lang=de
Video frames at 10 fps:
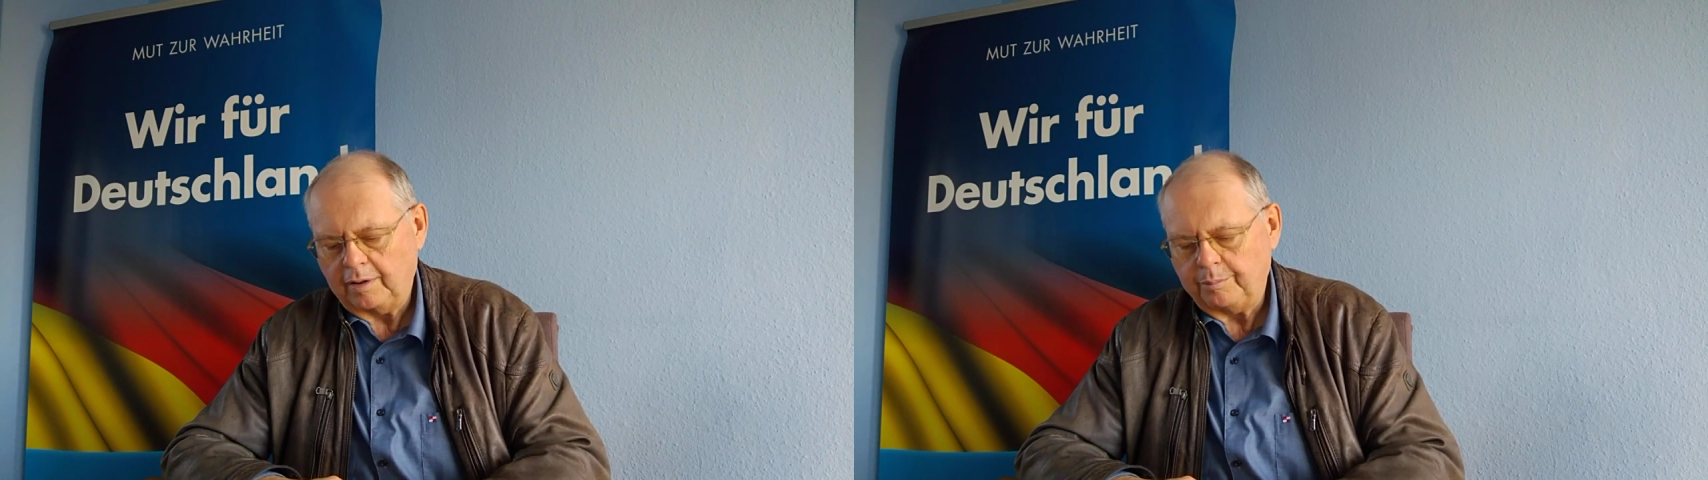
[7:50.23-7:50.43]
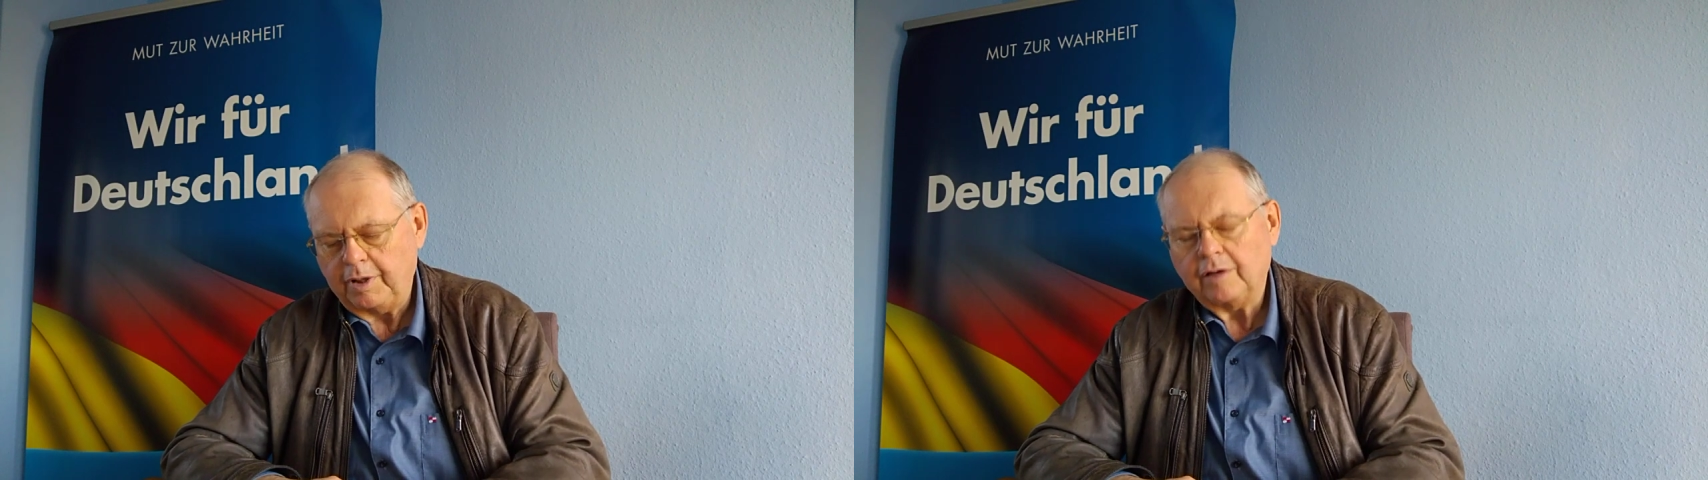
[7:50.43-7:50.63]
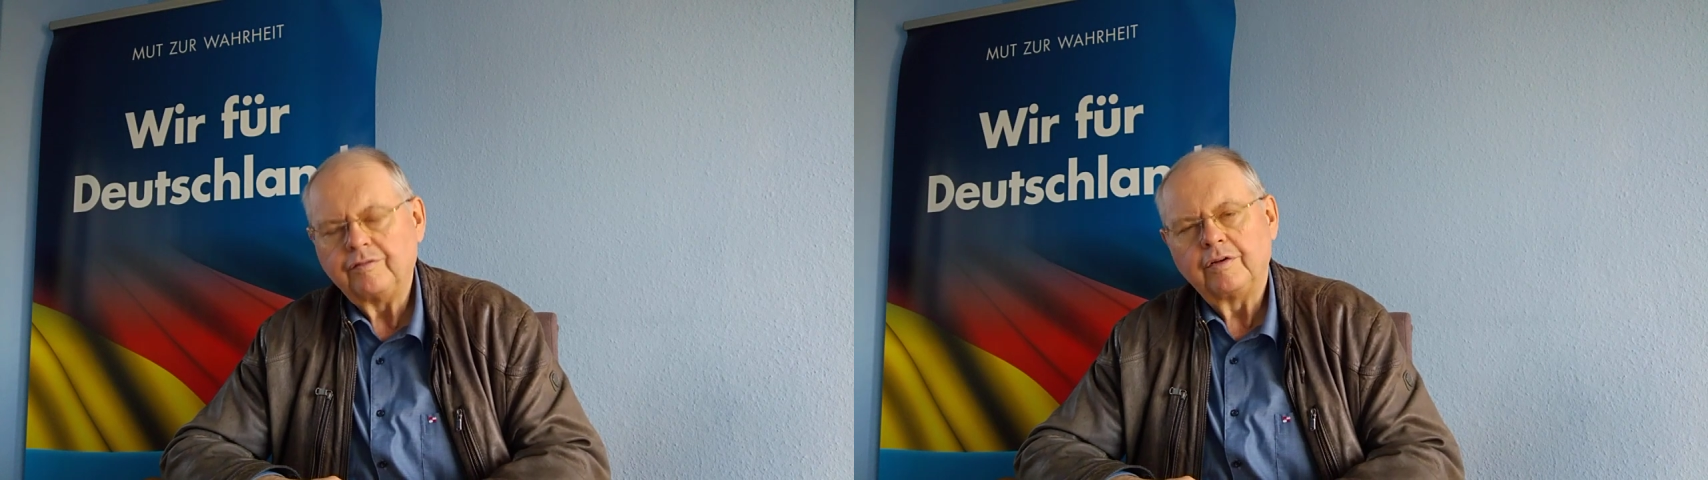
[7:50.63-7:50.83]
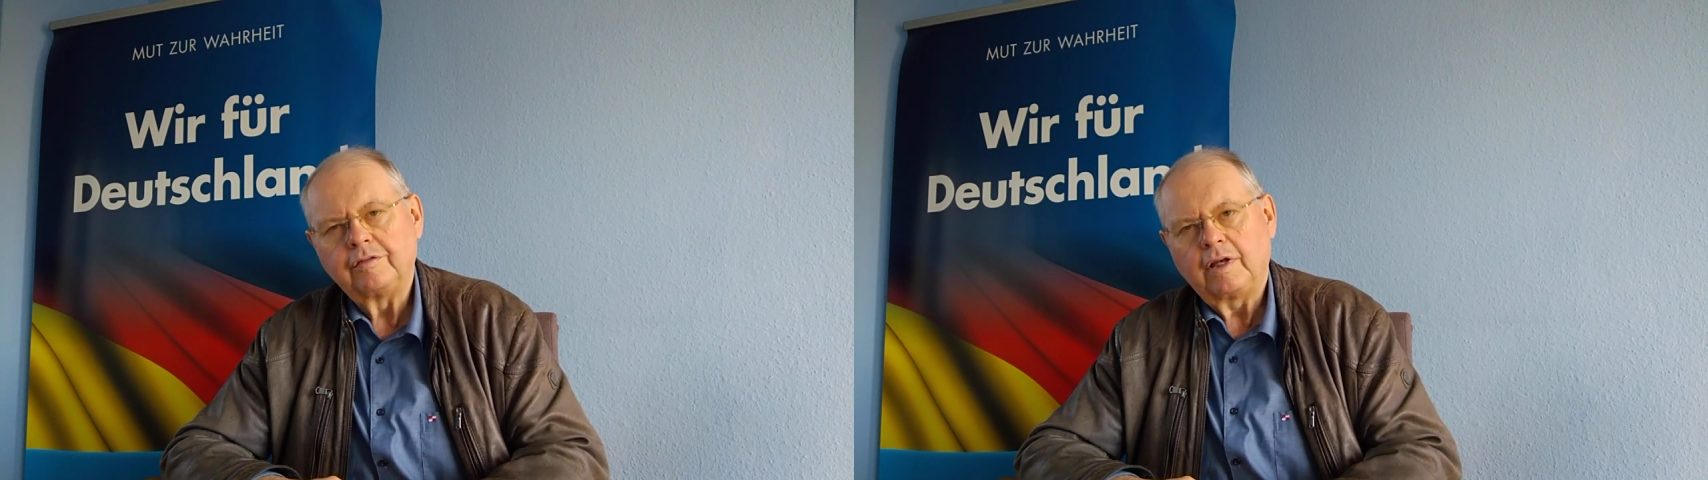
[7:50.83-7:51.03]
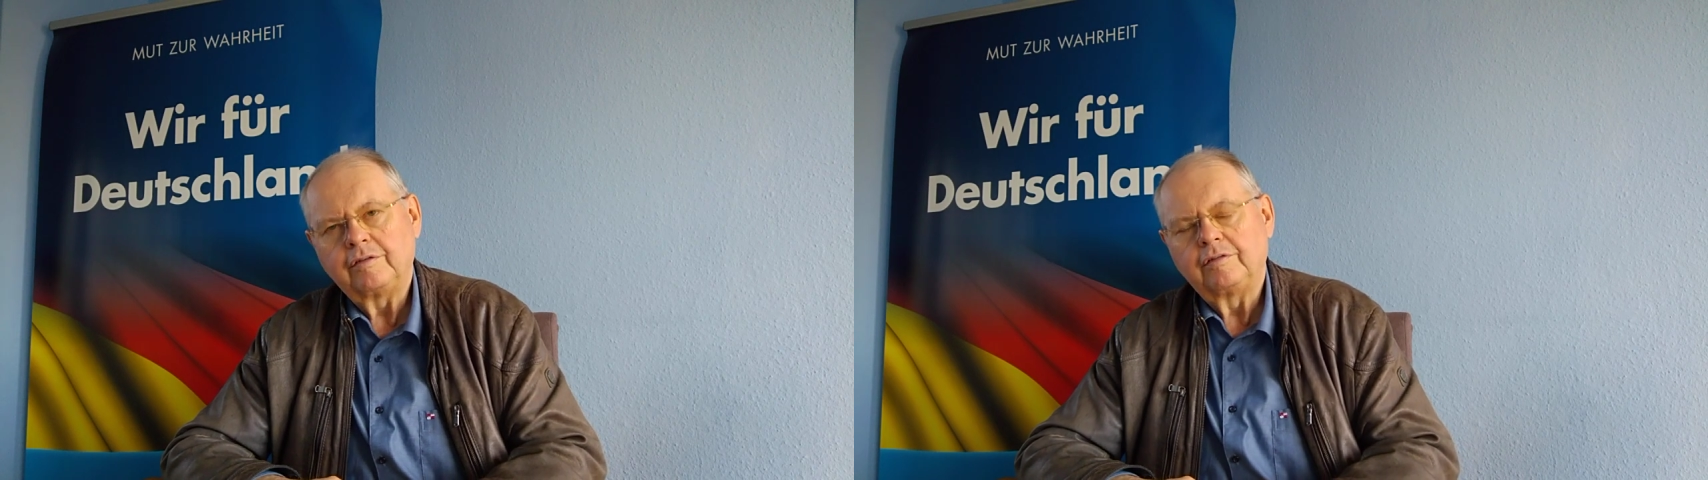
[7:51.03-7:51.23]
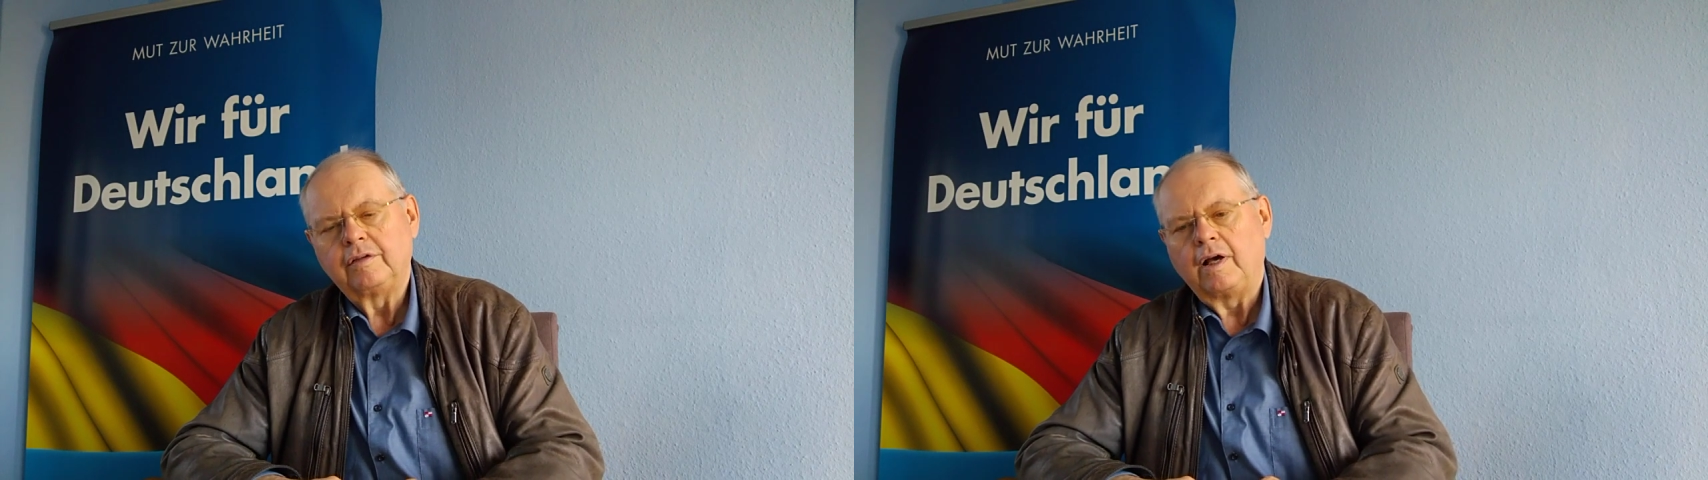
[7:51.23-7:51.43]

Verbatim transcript: der Bergversatz